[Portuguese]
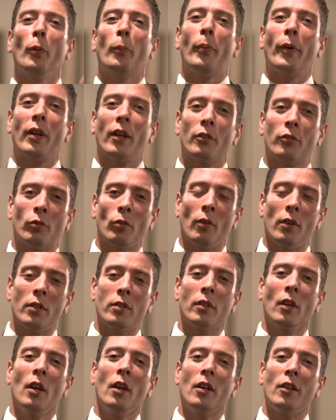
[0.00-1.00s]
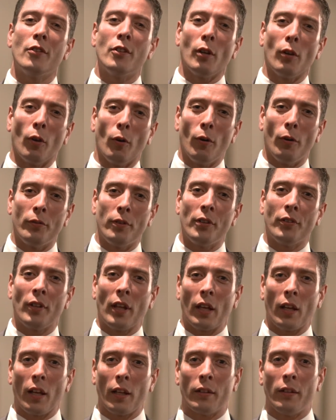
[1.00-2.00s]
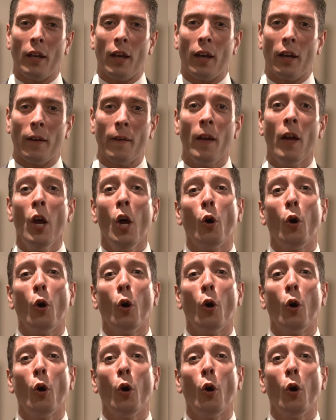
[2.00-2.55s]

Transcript: operações de Londres, na Inglaterra.